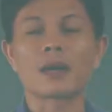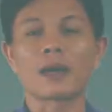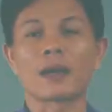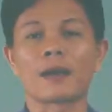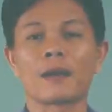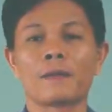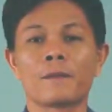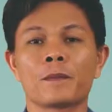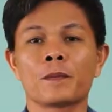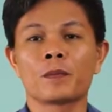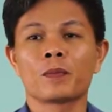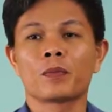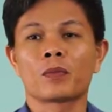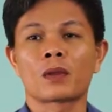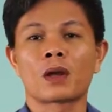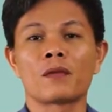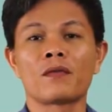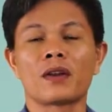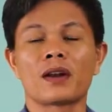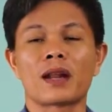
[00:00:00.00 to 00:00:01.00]
là
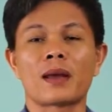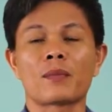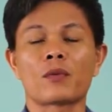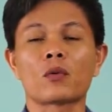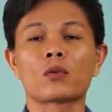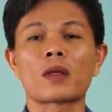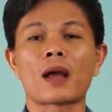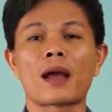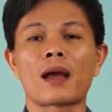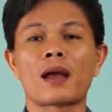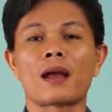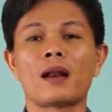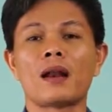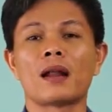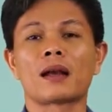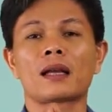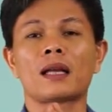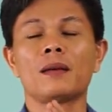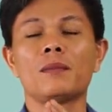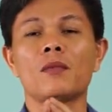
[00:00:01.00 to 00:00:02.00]
ở Việt Nam chúng ta
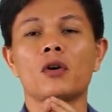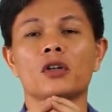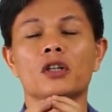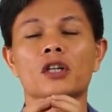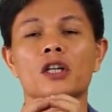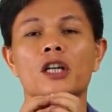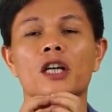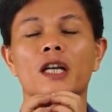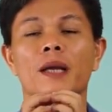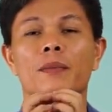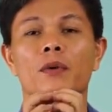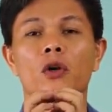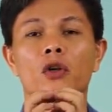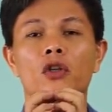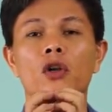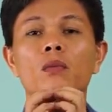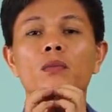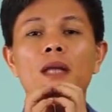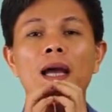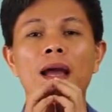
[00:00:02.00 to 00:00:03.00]
là cái môi trường khởi nghiệp của
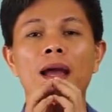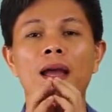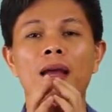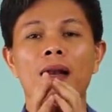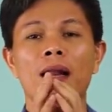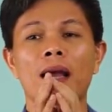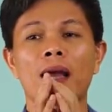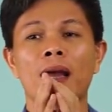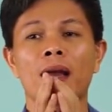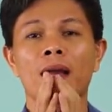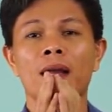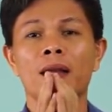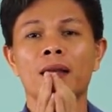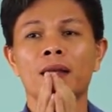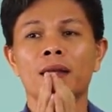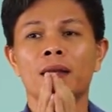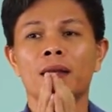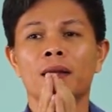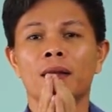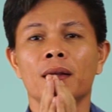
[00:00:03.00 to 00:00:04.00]
chúng ta là
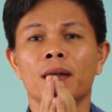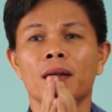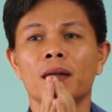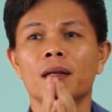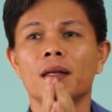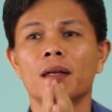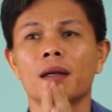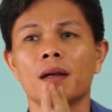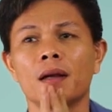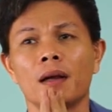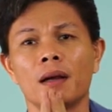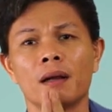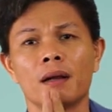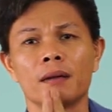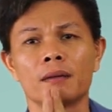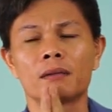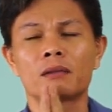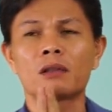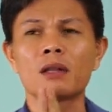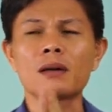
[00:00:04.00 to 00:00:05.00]

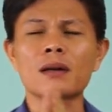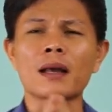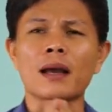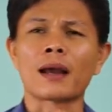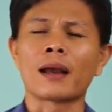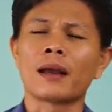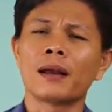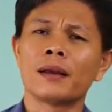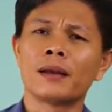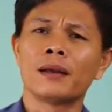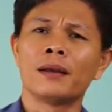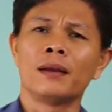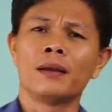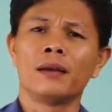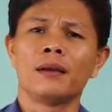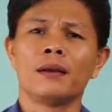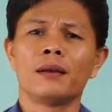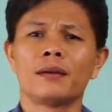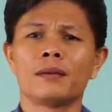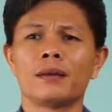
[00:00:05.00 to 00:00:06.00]
tức là
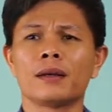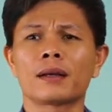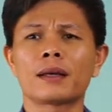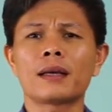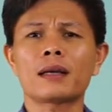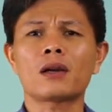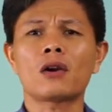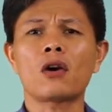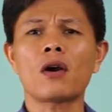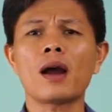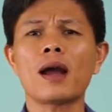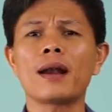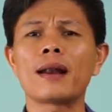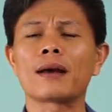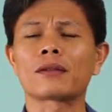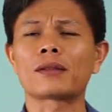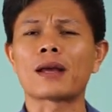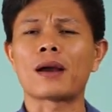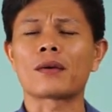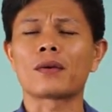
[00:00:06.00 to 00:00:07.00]
những cái khóa
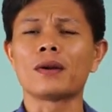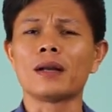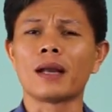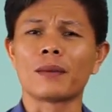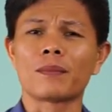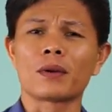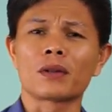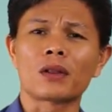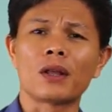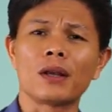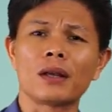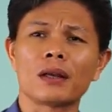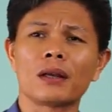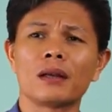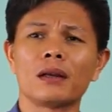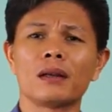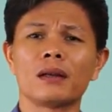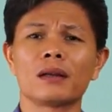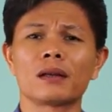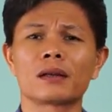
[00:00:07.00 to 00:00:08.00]
đào tạo khởi nghiệp đó
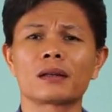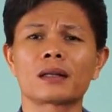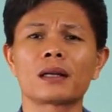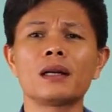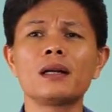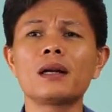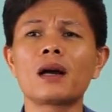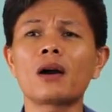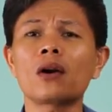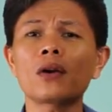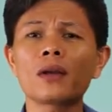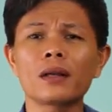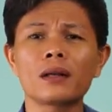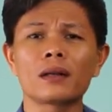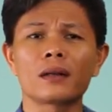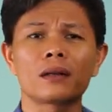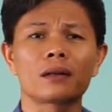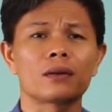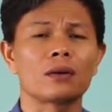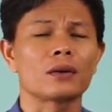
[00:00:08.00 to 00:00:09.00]
thì cứ nói
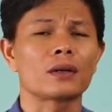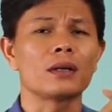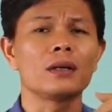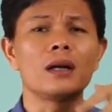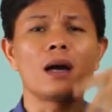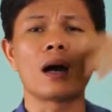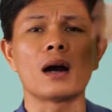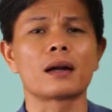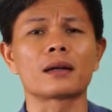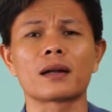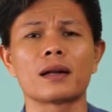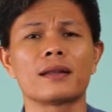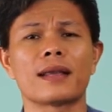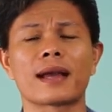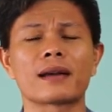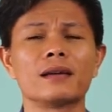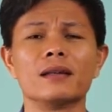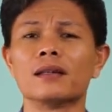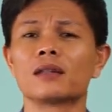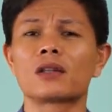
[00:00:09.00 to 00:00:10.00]
rồi cứ ở trên
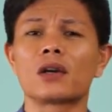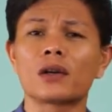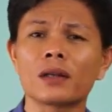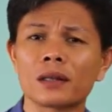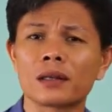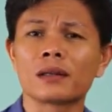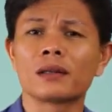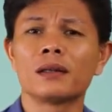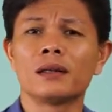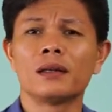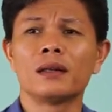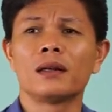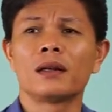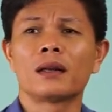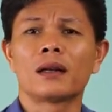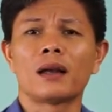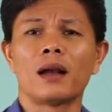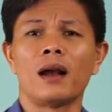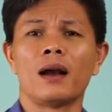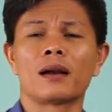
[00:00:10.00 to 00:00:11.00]
giảng đường thôi,
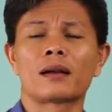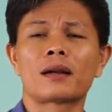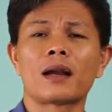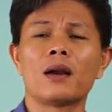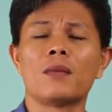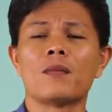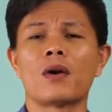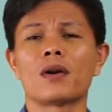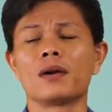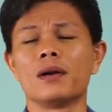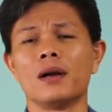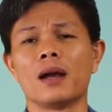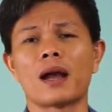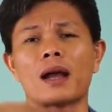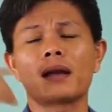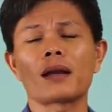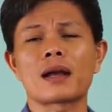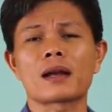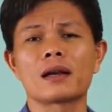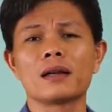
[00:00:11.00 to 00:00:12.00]
kêu mọi người
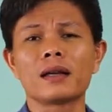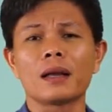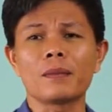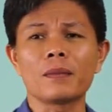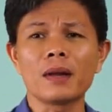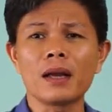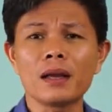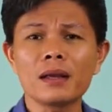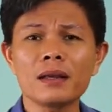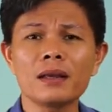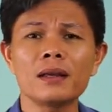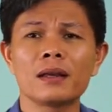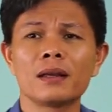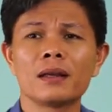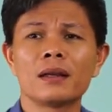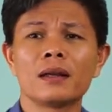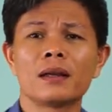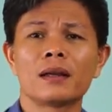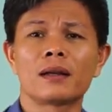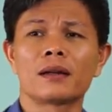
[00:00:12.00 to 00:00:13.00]
hãy ra khởi nghiệp đi,
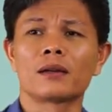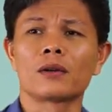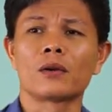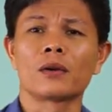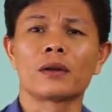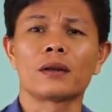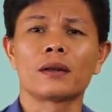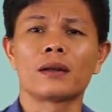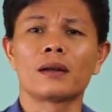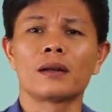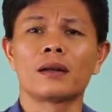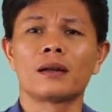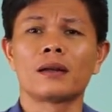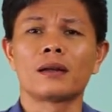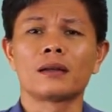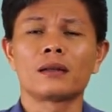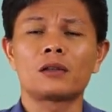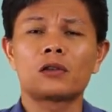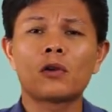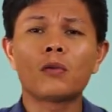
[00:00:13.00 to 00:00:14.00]
rồi
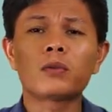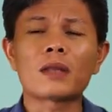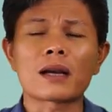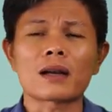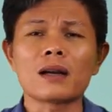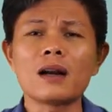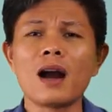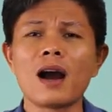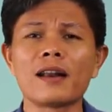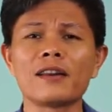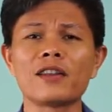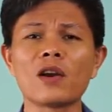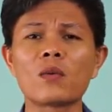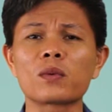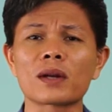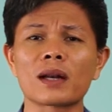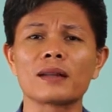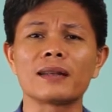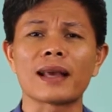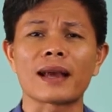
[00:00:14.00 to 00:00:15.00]
chúng ta cứ hình
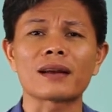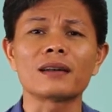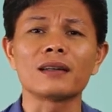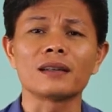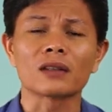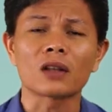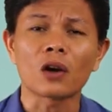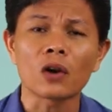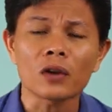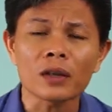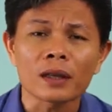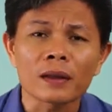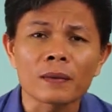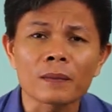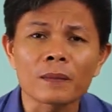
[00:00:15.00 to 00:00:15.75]
dung trên giảng đường thôi,